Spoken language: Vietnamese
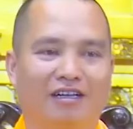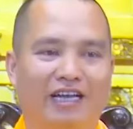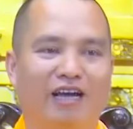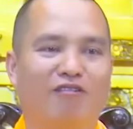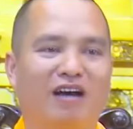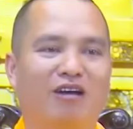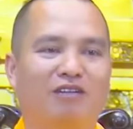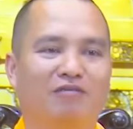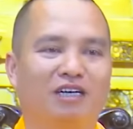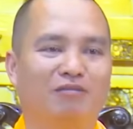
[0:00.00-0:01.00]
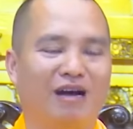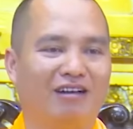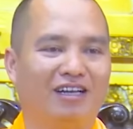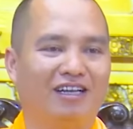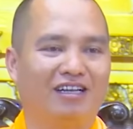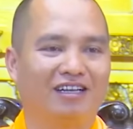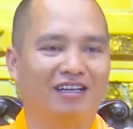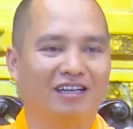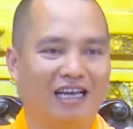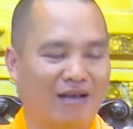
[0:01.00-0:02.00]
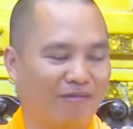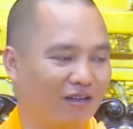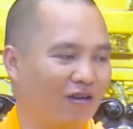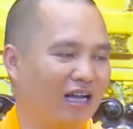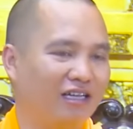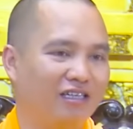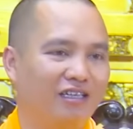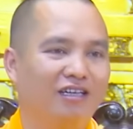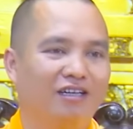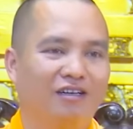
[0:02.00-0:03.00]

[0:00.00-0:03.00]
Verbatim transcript: đèo vào thì vợ bảo là làm cái quả là gì,